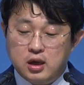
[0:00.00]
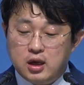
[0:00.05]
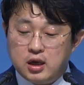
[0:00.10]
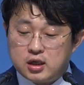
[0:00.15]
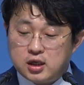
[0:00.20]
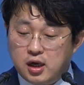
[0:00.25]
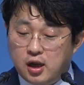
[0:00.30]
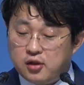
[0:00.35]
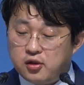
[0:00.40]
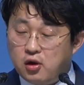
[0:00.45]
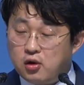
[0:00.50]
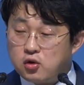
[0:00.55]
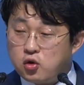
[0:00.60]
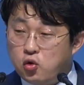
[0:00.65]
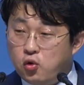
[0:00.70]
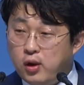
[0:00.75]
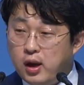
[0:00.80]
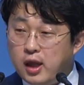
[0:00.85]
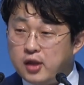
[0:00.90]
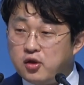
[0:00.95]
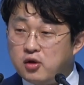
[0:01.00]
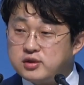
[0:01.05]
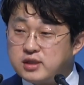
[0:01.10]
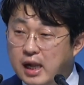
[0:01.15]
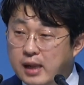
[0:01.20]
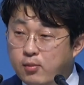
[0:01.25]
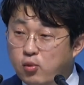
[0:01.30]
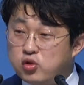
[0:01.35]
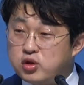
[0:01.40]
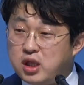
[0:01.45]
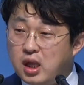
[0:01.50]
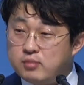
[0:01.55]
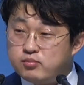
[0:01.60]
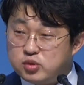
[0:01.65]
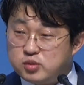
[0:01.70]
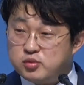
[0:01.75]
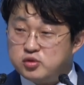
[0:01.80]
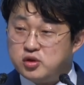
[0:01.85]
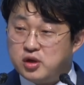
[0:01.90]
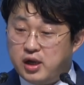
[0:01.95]
그래서 교회에서 잘못된
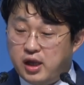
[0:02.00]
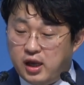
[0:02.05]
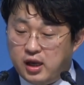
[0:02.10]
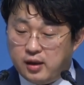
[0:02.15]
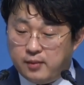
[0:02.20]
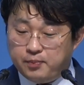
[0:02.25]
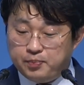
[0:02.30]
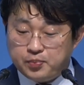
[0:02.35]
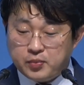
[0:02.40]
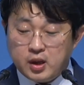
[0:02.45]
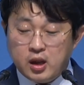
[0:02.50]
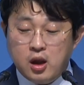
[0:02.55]
부분들이